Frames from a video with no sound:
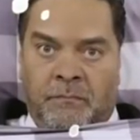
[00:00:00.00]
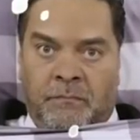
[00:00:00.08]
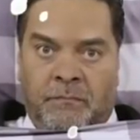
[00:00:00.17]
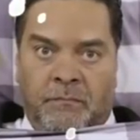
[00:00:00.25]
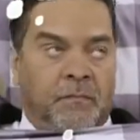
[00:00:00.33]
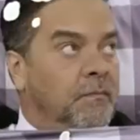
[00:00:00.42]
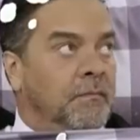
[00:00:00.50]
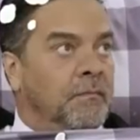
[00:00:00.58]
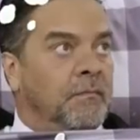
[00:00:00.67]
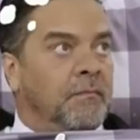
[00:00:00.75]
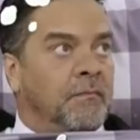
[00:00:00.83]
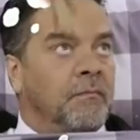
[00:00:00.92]

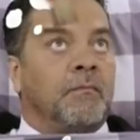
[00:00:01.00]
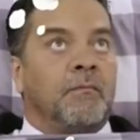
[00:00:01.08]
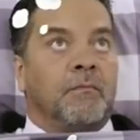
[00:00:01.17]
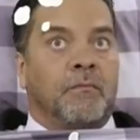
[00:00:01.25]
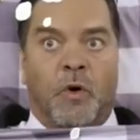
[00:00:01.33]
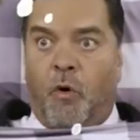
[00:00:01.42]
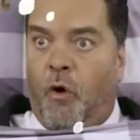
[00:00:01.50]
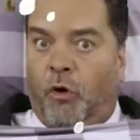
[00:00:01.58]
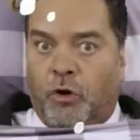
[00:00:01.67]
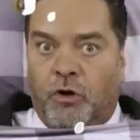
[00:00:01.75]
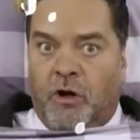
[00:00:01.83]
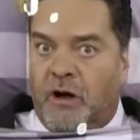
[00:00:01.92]
Kalksana. Ne
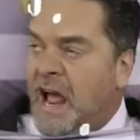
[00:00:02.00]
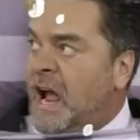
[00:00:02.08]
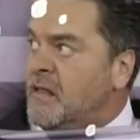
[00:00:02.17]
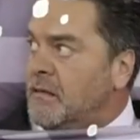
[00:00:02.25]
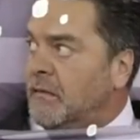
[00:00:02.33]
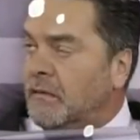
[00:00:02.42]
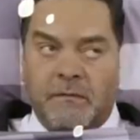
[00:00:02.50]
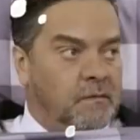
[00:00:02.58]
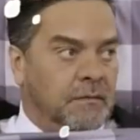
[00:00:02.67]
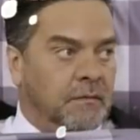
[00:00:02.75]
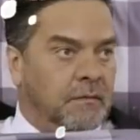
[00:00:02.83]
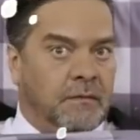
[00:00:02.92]
oluyor lan?
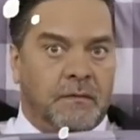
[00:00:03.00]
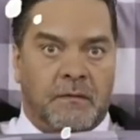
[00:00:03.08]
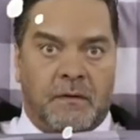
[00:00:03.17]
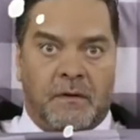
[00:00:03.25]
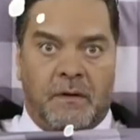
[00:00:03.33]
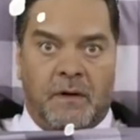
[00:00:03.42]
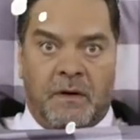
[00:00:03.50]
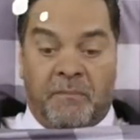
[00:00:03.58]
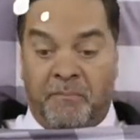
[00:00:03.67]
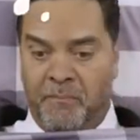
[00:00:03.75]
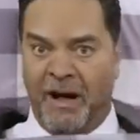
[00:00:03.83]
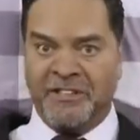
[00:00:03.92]
Geldi vakit.
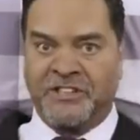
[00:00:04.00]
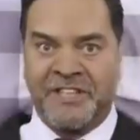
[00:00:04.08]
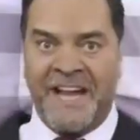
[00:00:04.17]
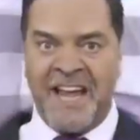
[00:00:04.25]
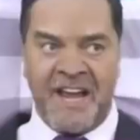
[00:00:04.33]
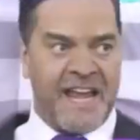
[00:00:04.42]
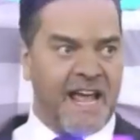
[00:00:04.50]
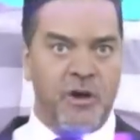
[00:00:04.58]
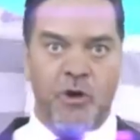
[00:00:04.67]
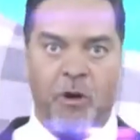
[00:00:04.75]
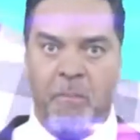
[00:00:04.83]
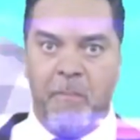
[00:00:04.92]
Başlayın
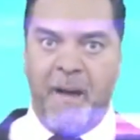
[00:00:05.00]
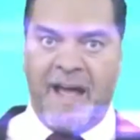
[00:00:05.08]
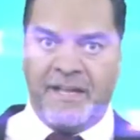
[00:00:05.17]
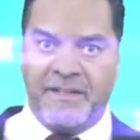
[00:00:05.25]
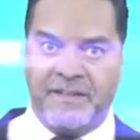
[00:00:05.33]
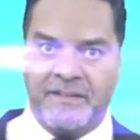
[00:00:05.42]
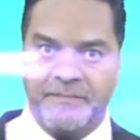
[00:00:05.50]
geliyorum ben.